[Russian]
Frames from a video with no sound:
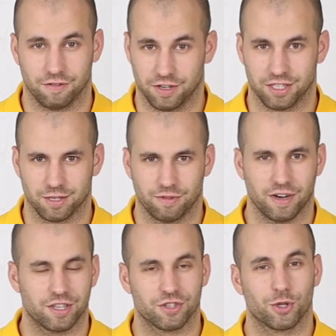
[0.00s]
Вы не
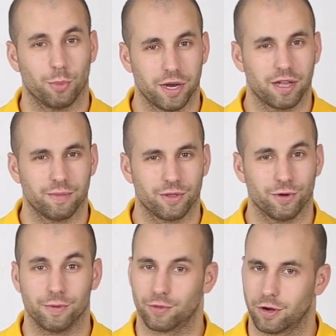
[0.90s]
забывайте, что мы
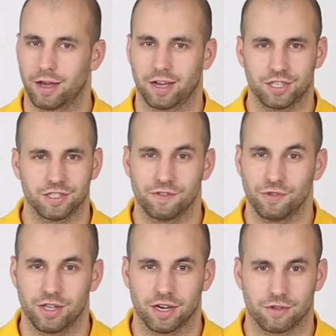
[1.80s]
рекомендуем только качественную
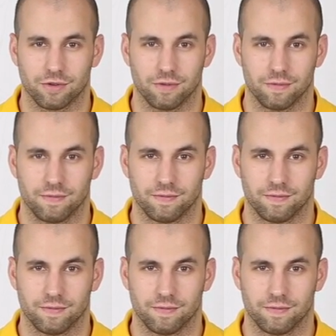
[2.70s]
технику.